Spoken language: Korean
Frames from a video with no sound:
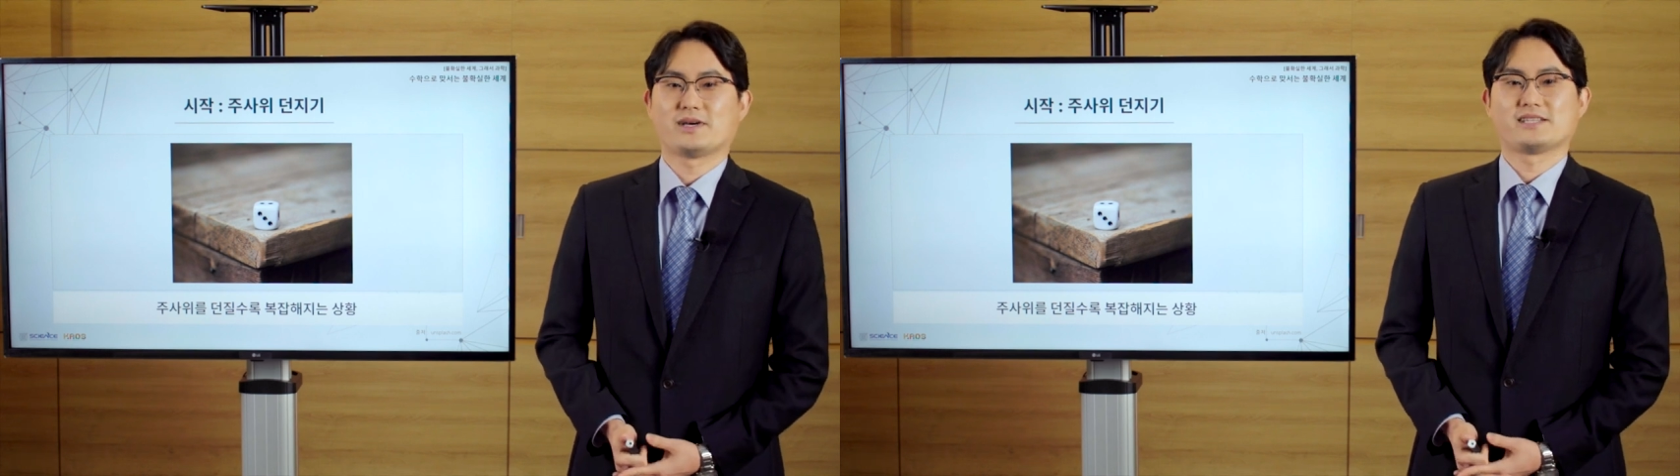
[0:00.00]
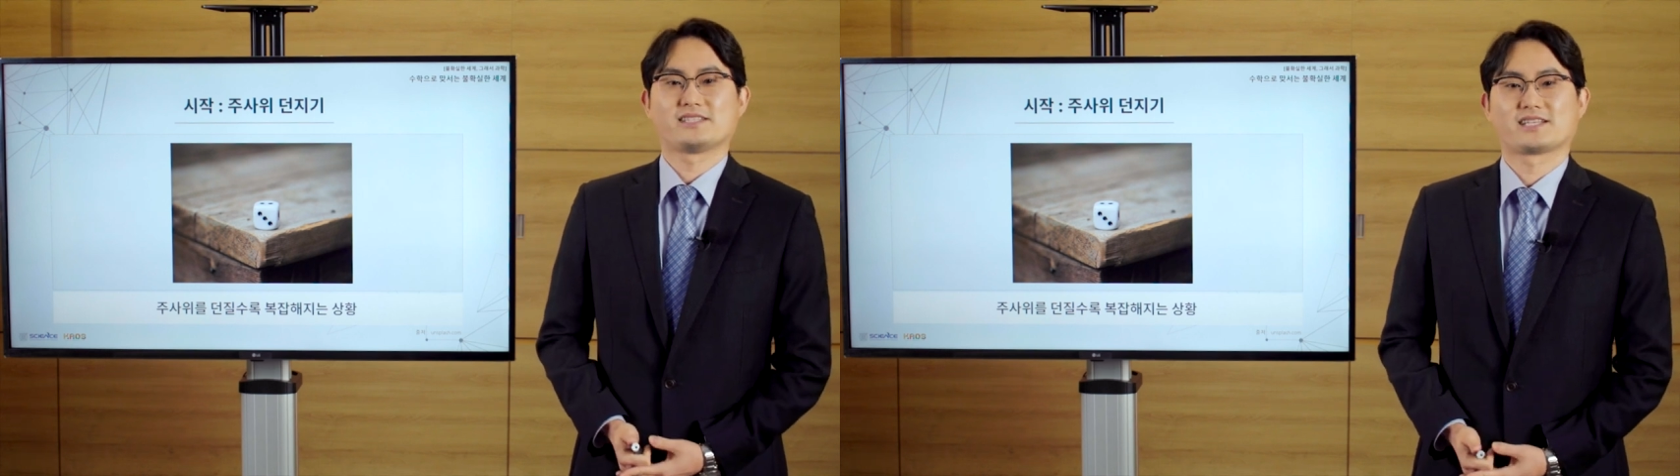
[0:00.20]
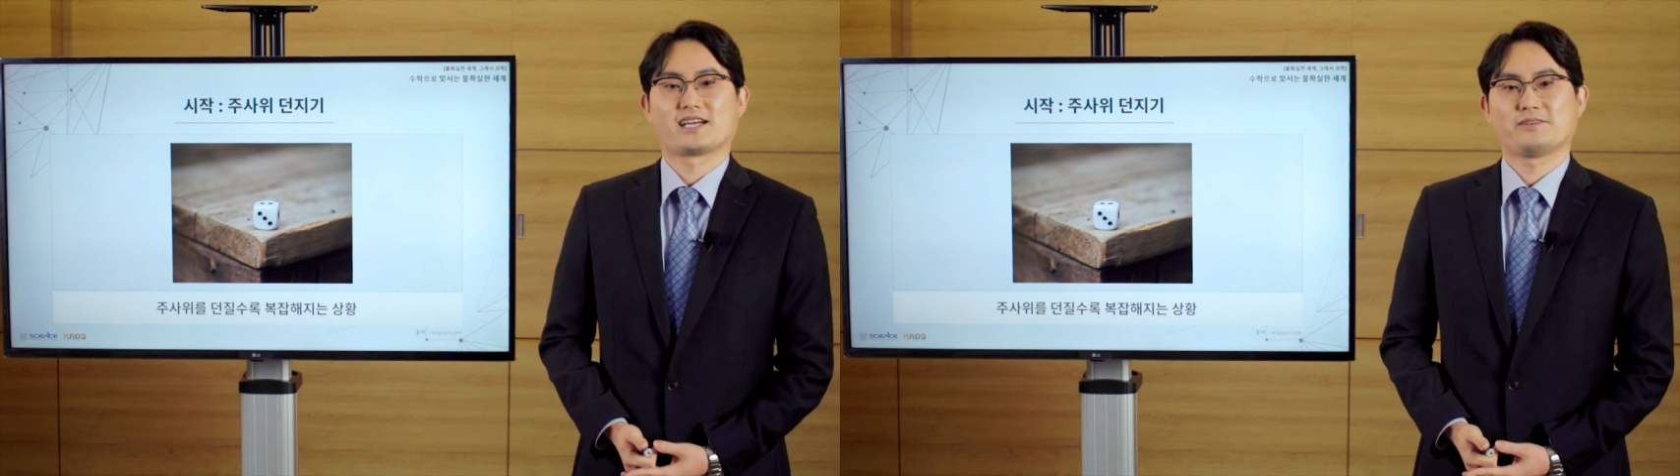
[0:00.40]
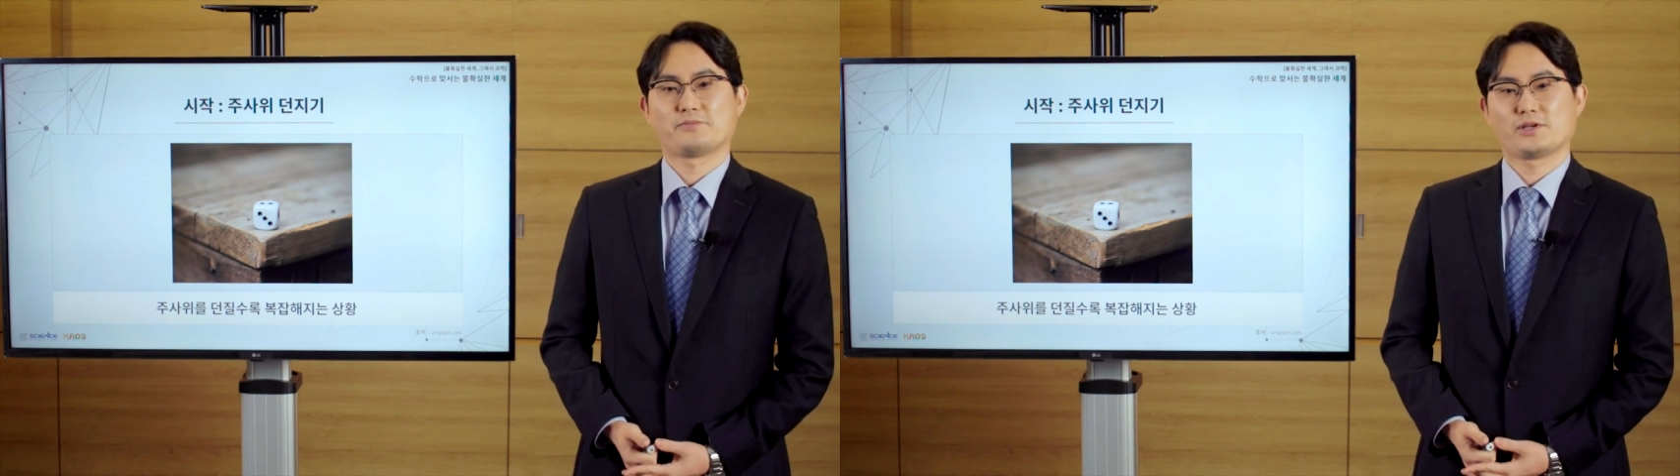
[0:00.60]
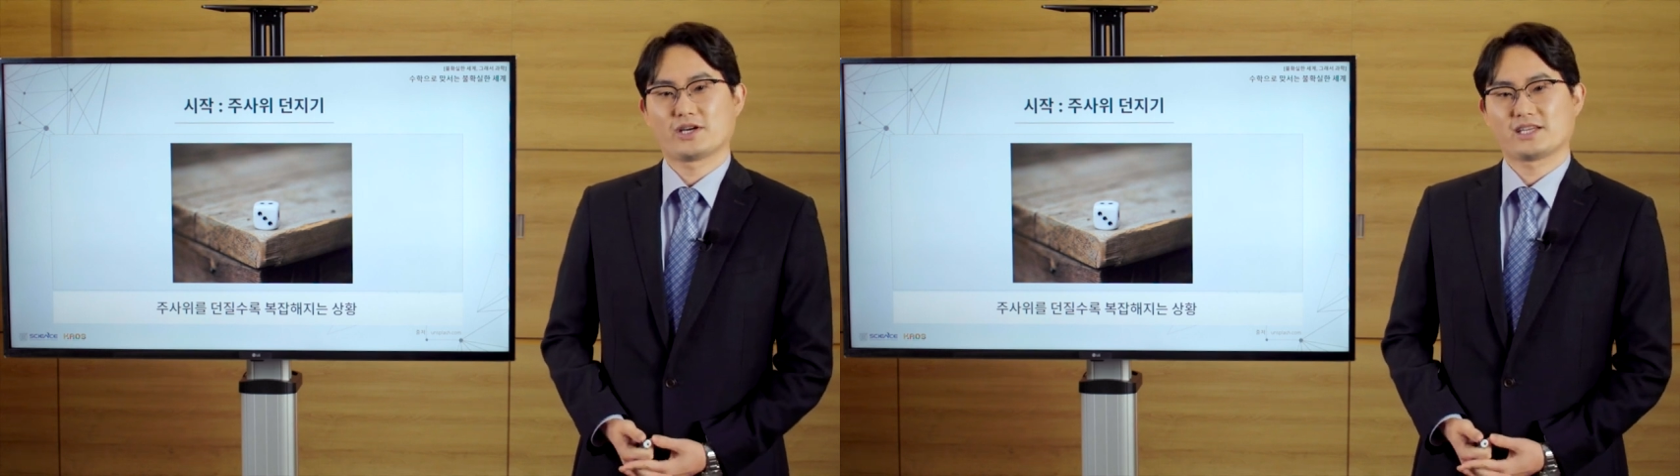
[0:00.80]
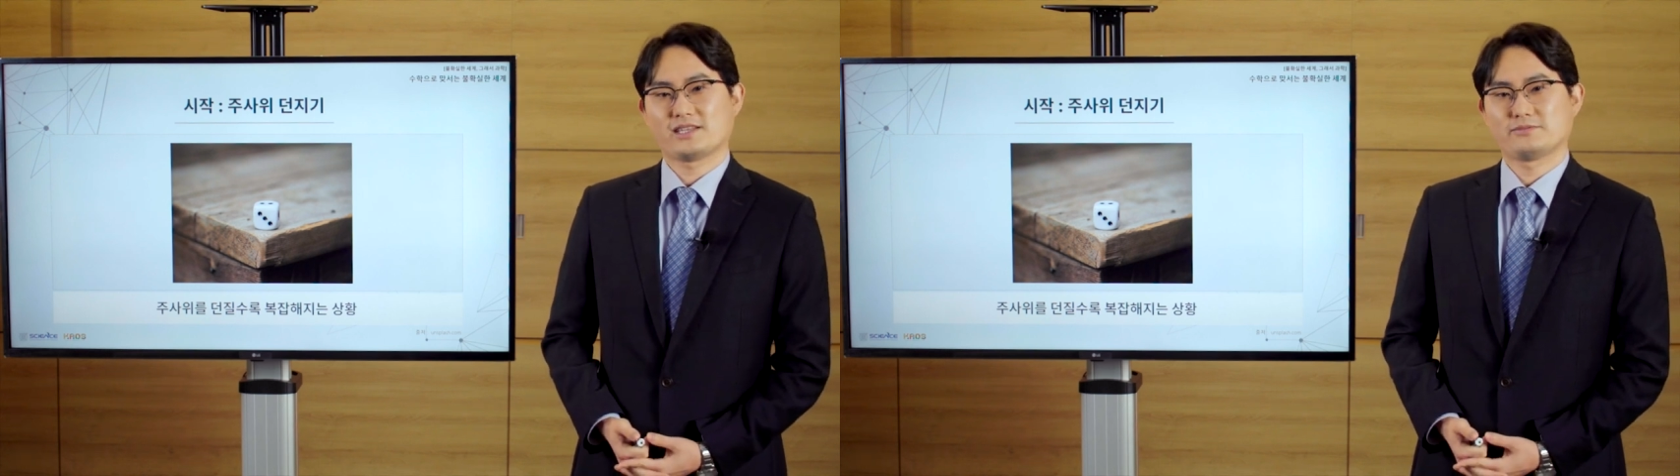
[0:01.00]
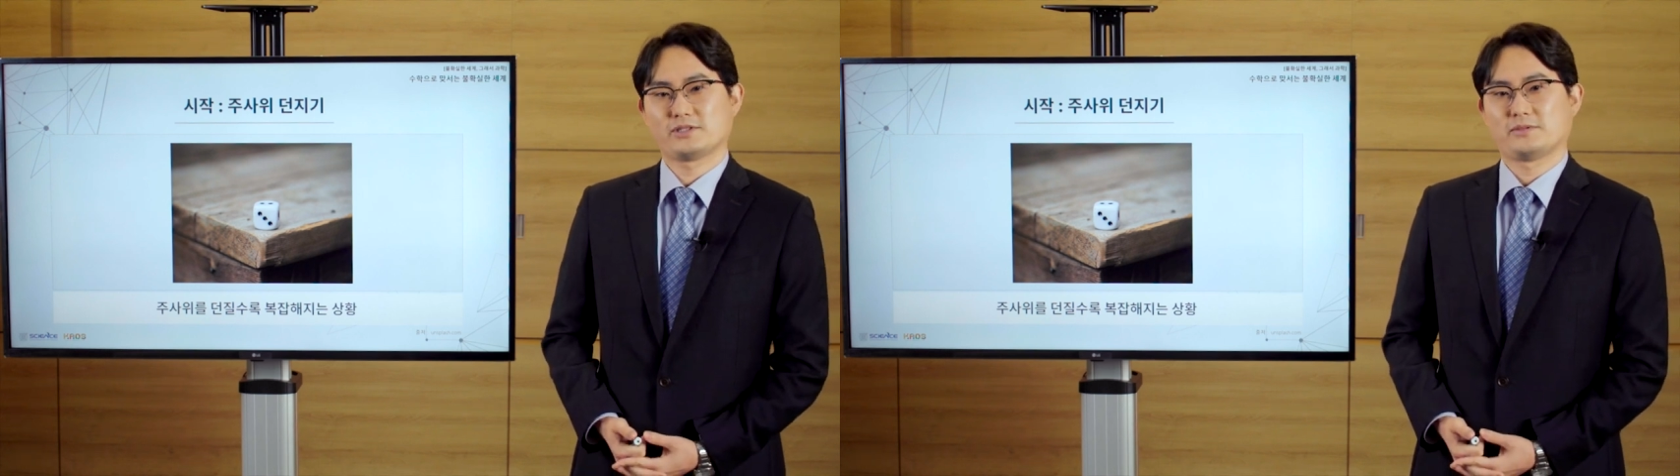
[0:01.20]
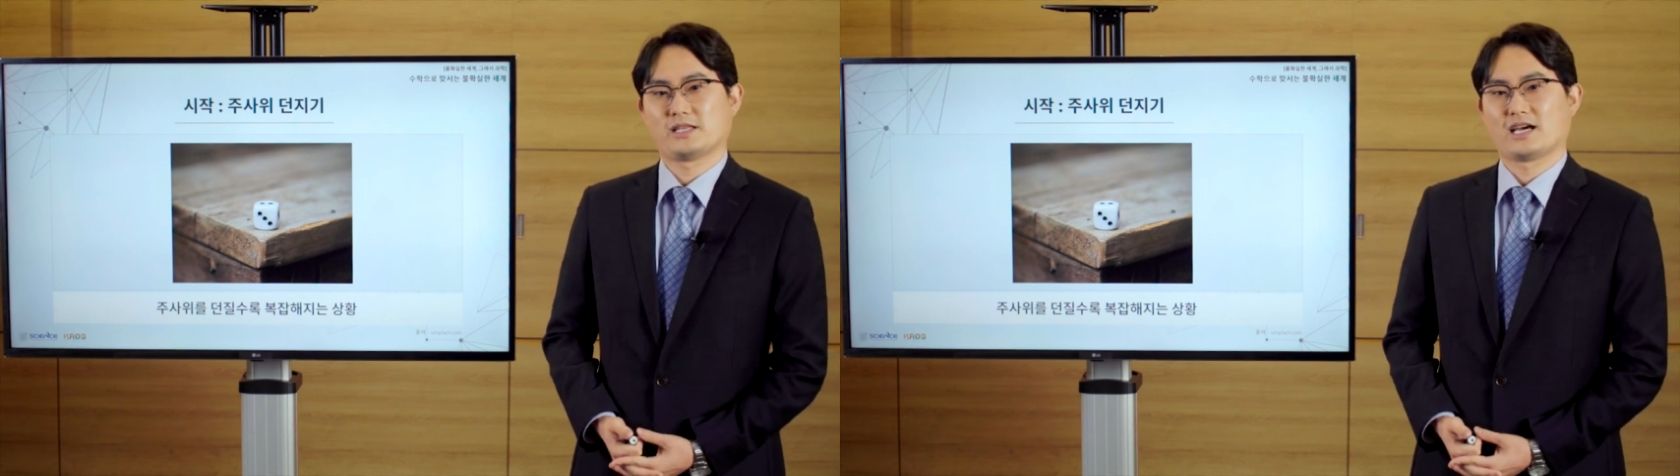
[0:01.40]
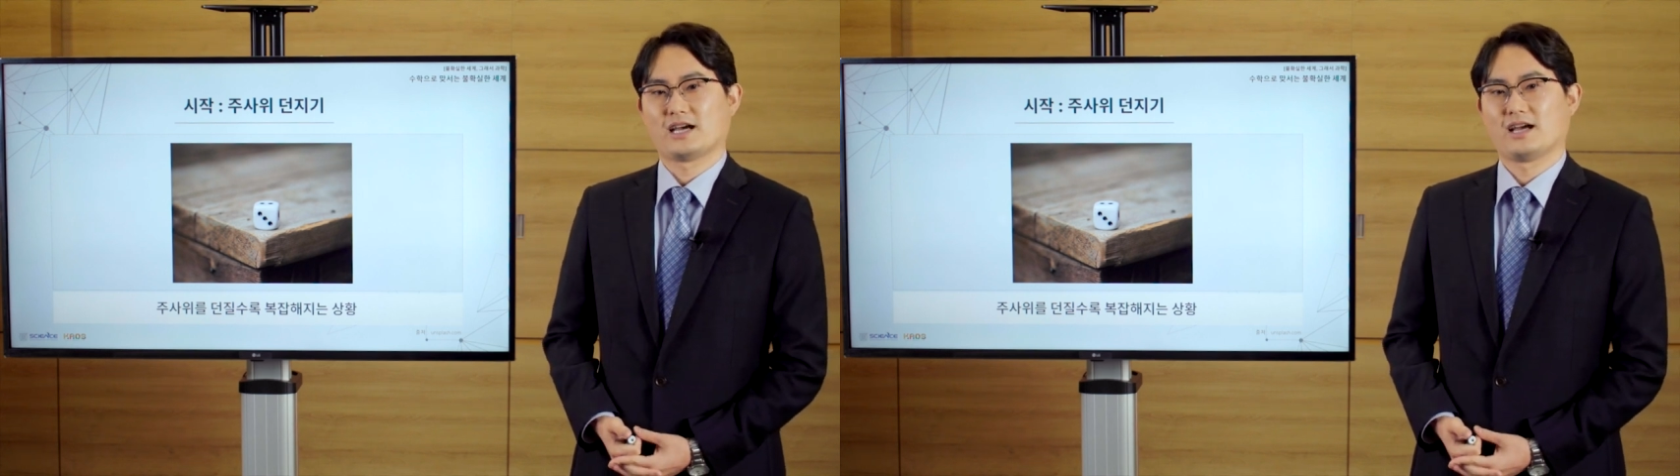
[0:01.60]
많은 시간이 필요하기 때문입니다.